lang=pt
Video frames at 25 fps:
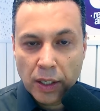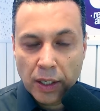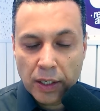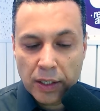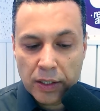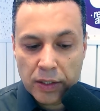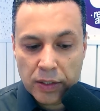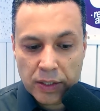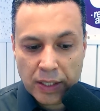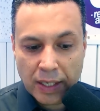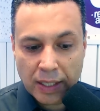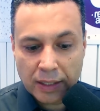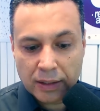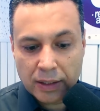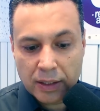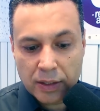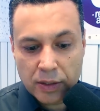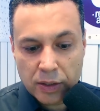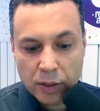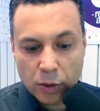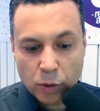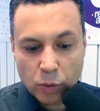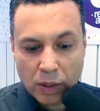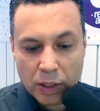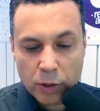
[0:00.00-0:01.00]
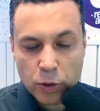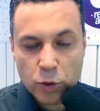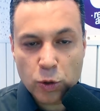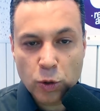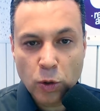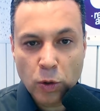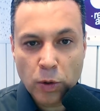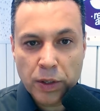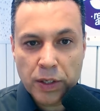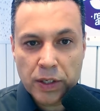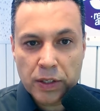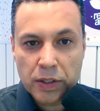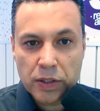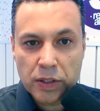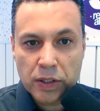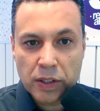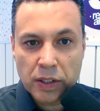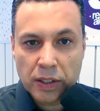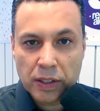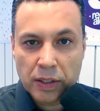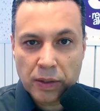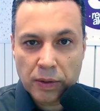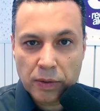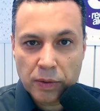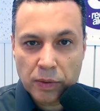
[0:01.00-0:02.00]
em certas situações,
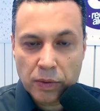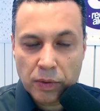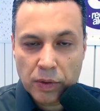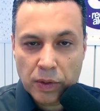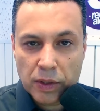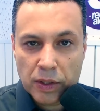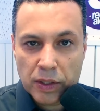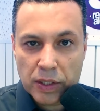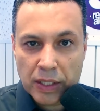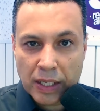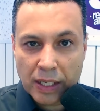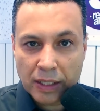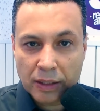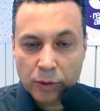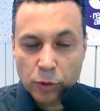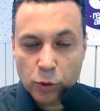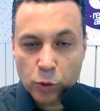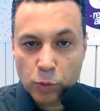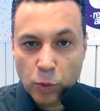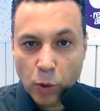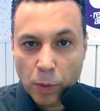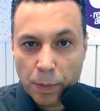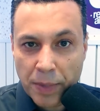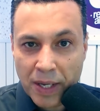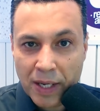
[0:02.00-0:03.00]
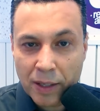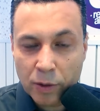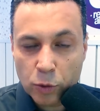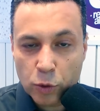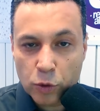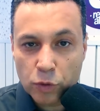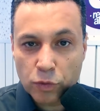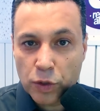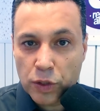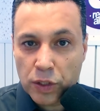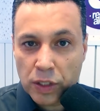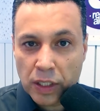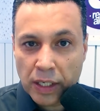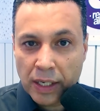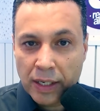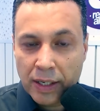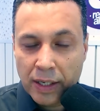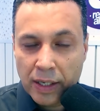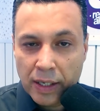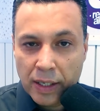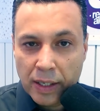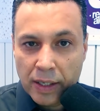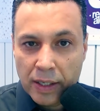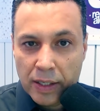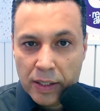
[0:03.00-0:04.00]
em, em certos momentos, você
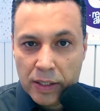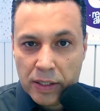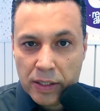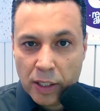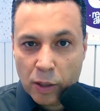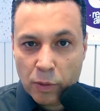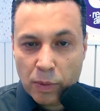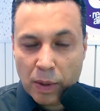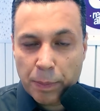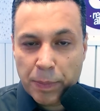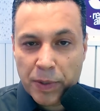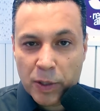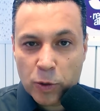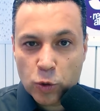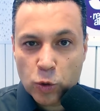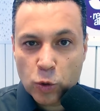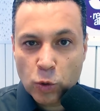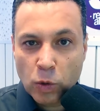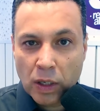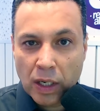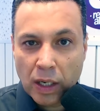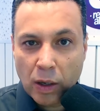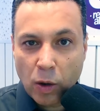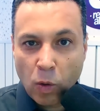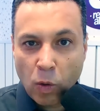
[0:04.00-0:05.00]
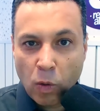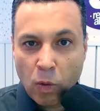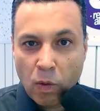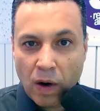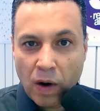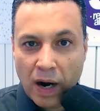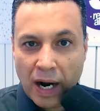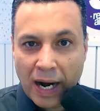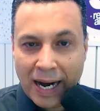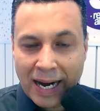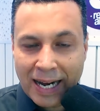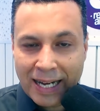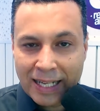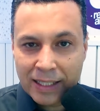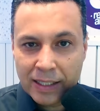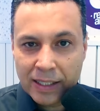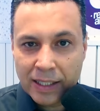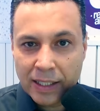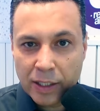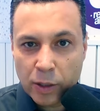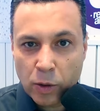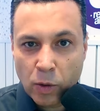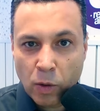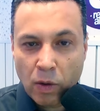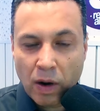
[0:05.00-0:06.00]
ser uma pessoa
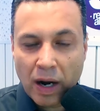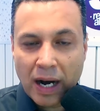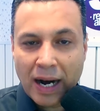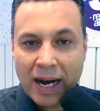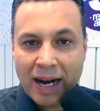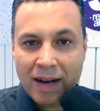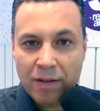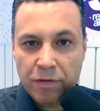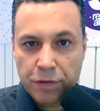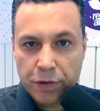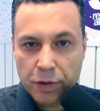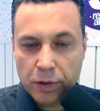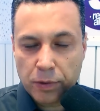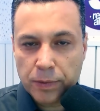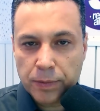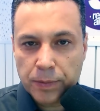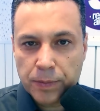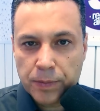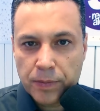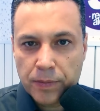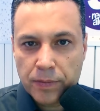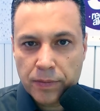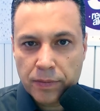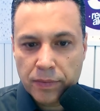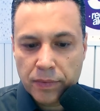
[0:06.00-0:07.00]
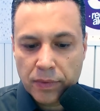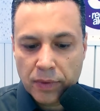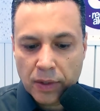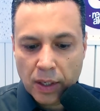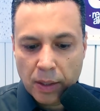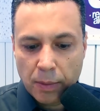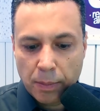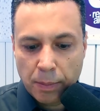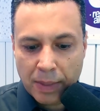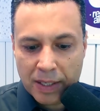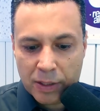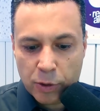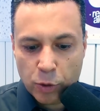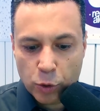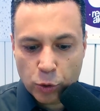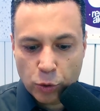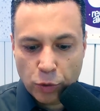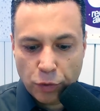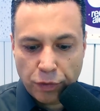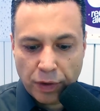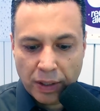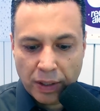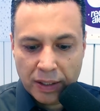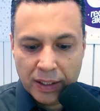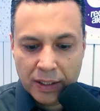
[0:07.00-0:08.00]
honrada e honrável. Mas eu
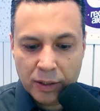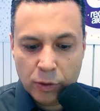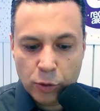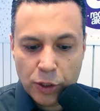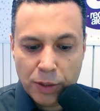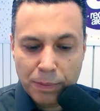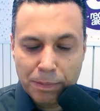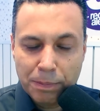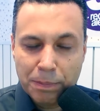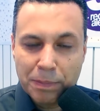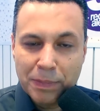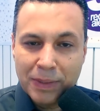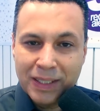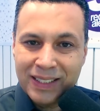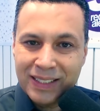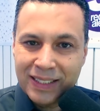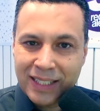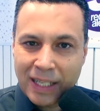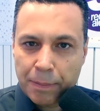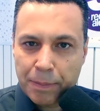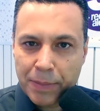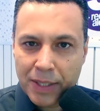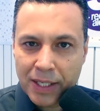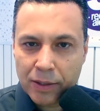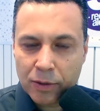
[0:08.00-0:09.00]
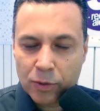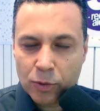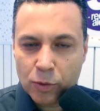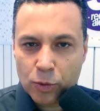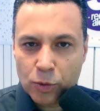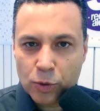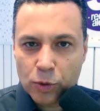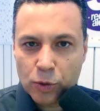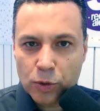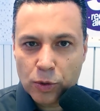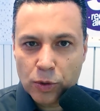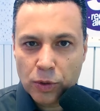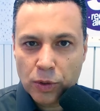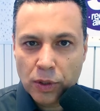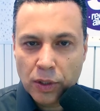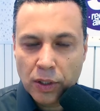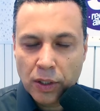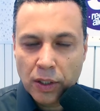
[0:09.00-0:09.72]
estou falando de mandamentos.